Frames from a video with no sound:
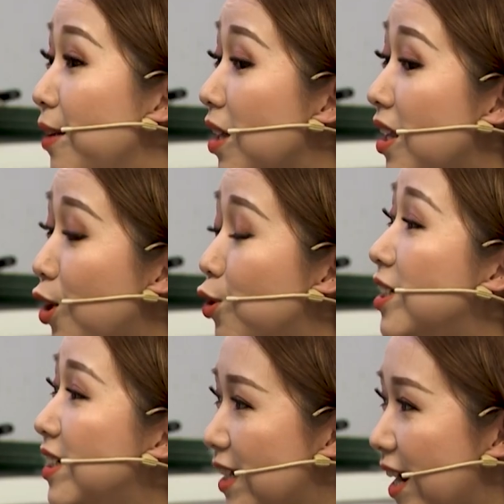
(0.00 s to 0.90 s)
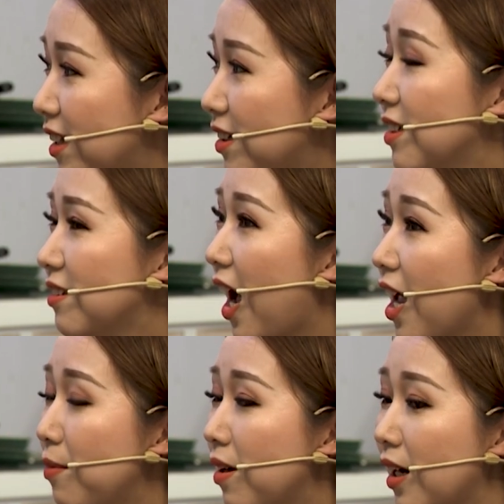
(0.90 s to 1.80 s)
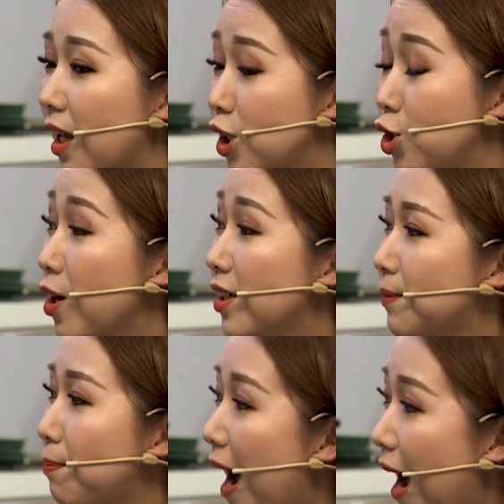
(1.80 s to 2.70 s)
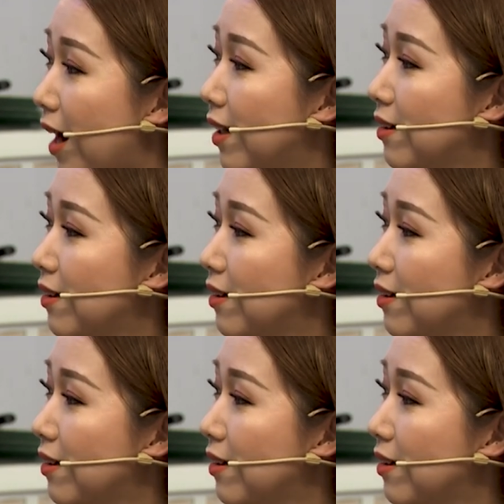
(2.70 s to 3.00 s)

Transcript: Em tên là Huyền Trang, hiện tại em đang là kinh doanh spa.